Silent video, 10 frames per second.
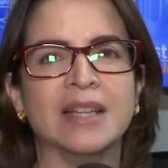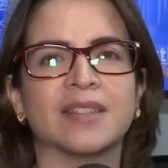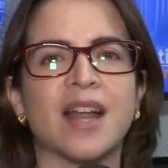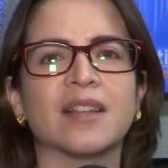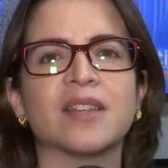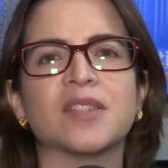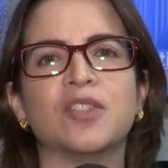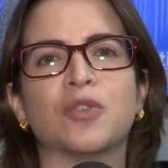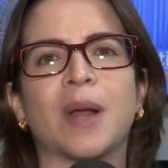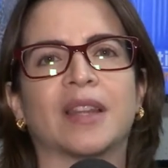Trata-se
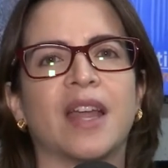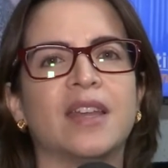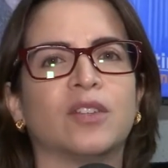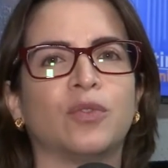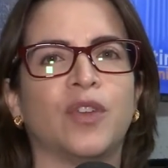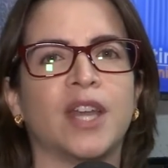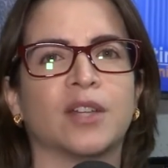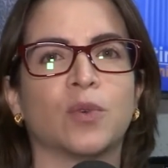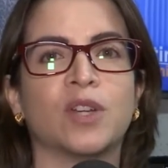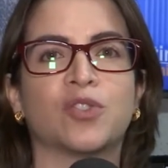de matéria do
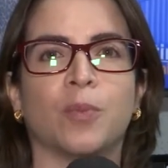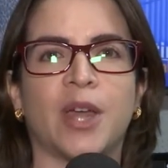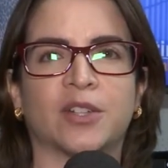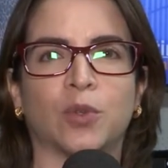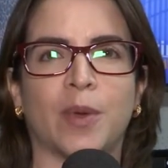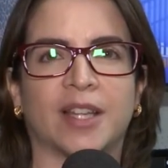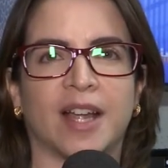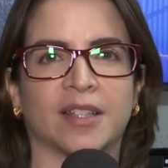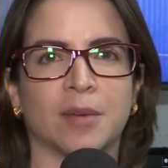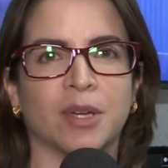vereador Gilberto
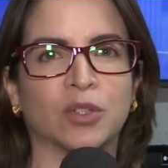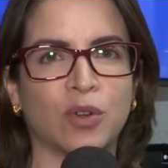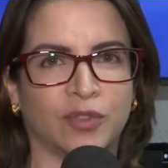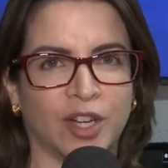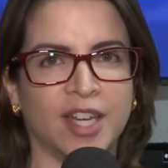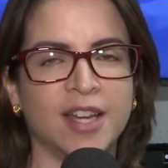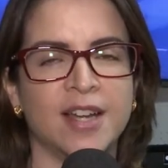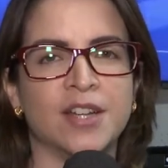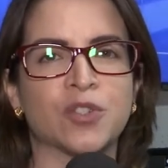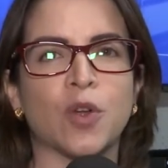Batata Mantovani
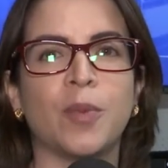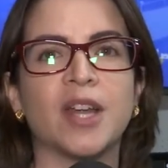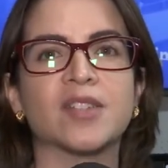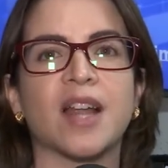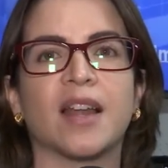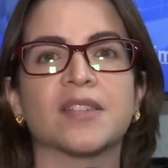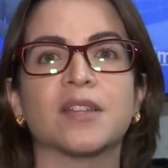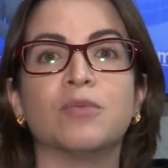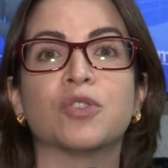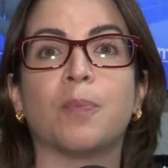sobre a
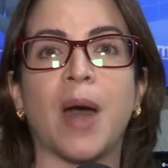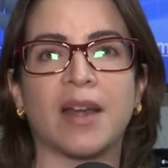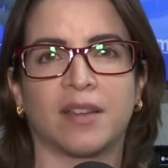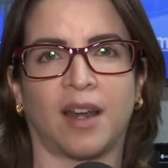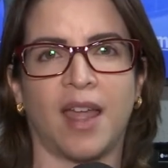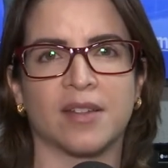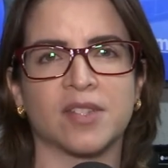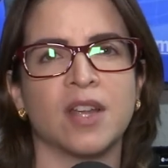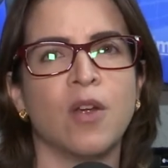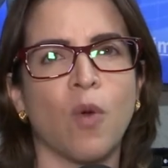instalação de
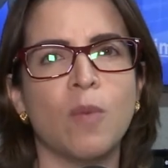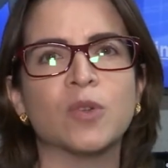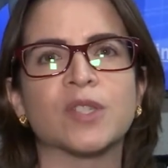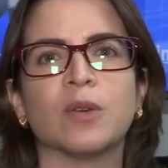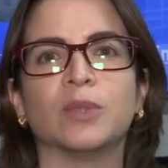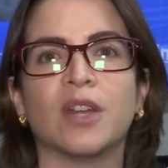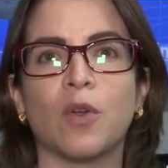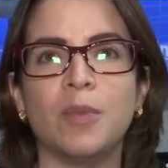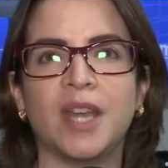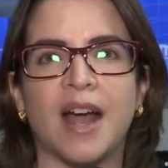parklets, como são
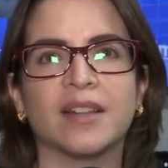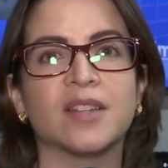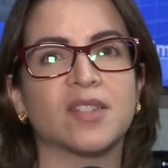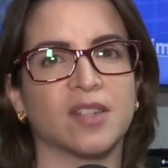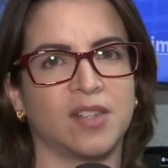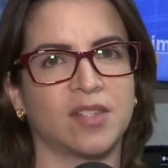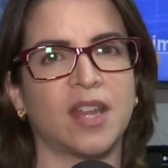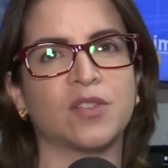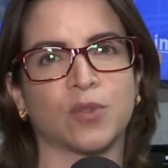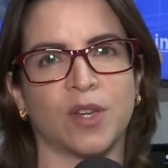denominadas as
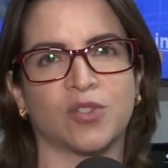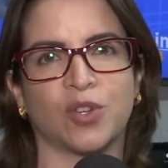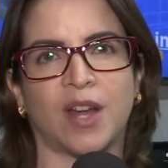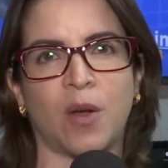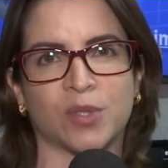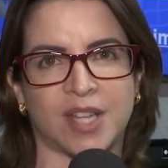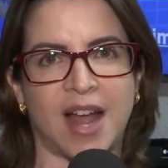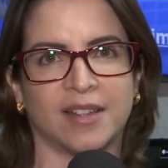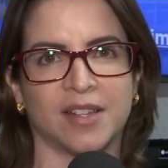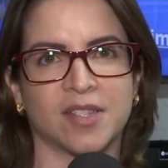extensões de
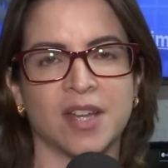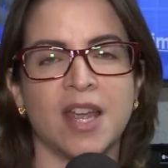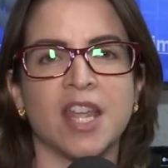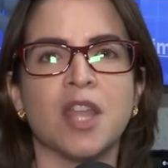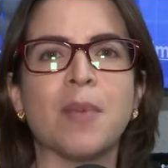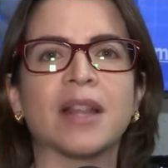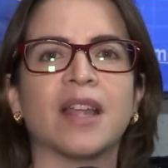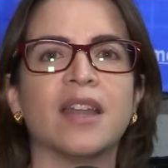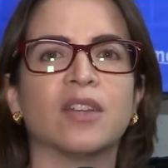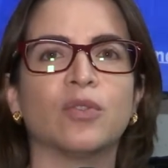calçadas, e
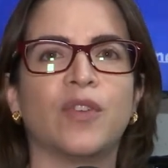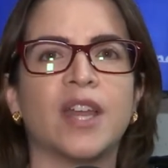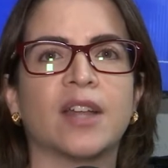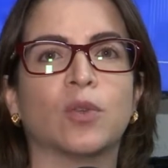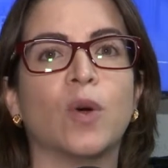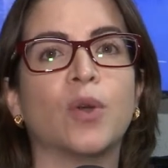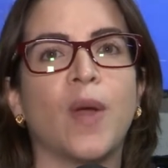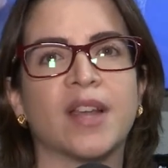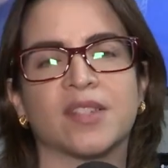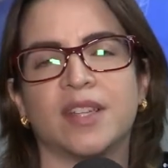matéria do vereador
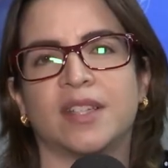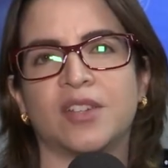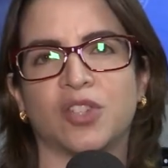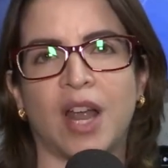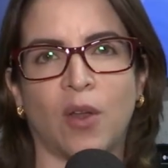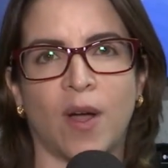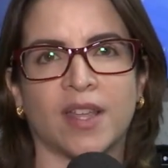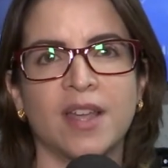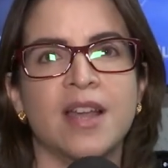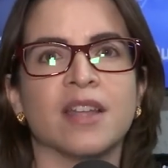Wesley da
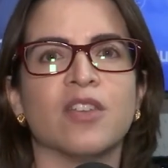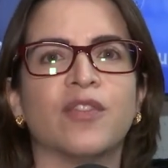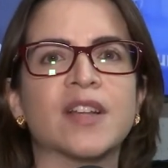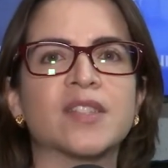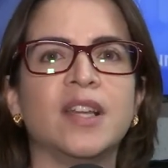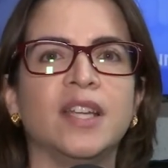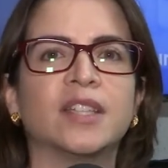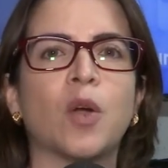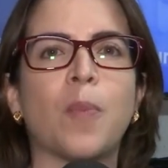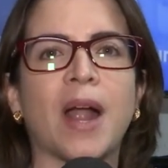Dialogue, que
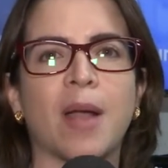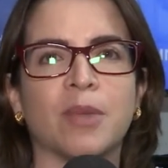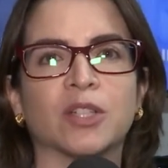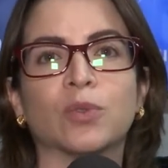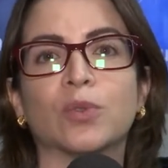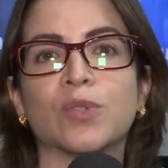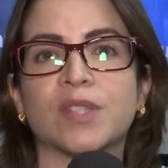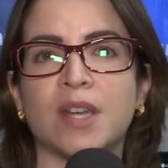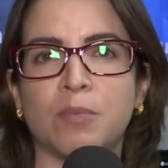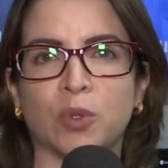facilita o pagamento dos
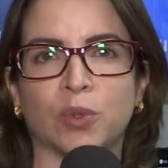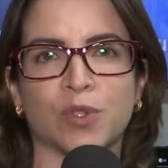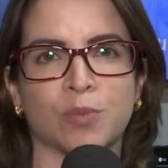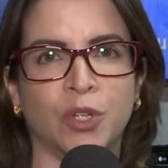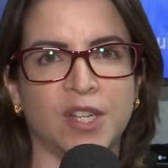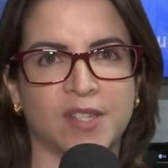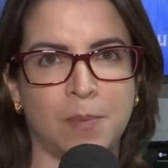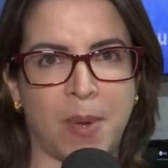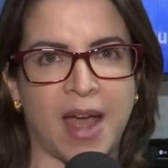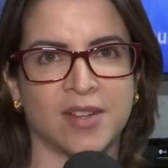tributos
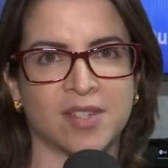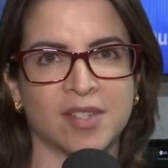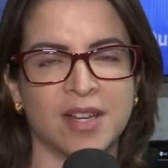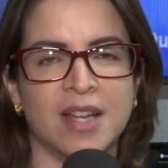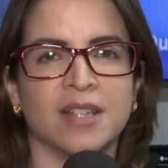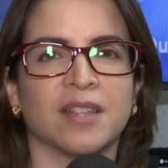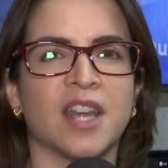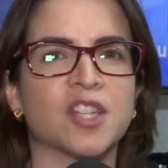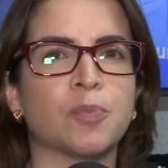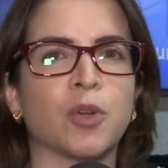municipais.
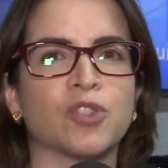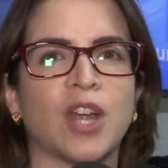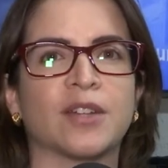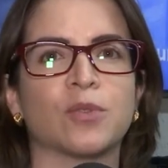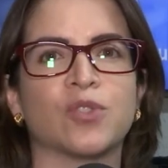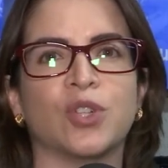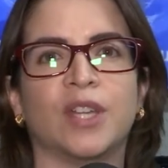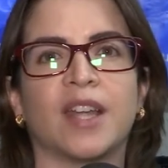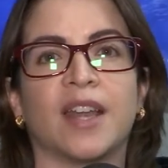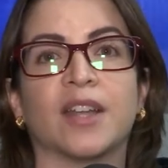Três projetos de
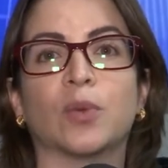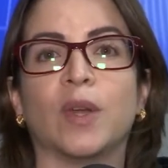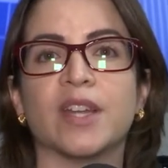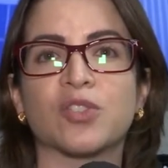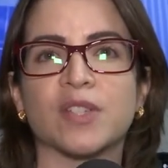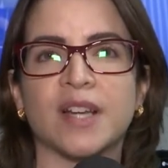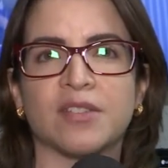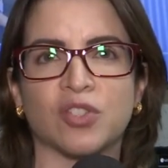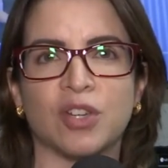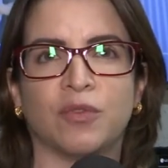decreto decreto
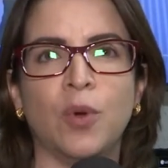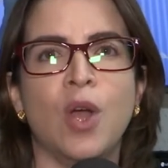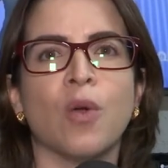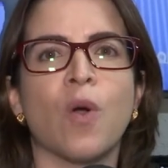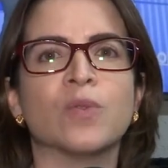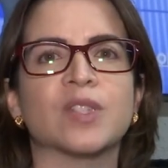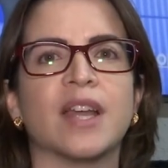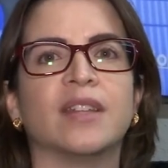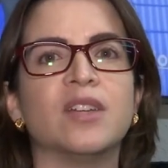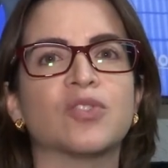legislativo
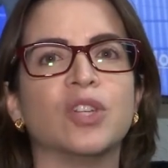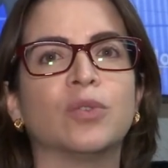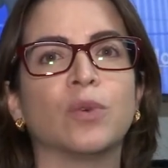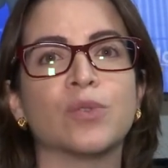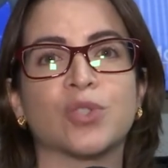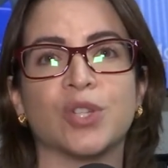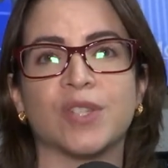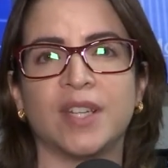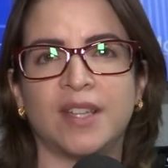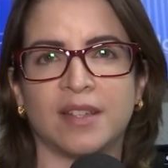concedem títulos de
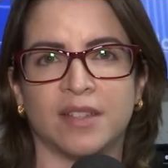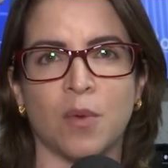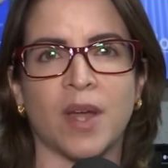cidadão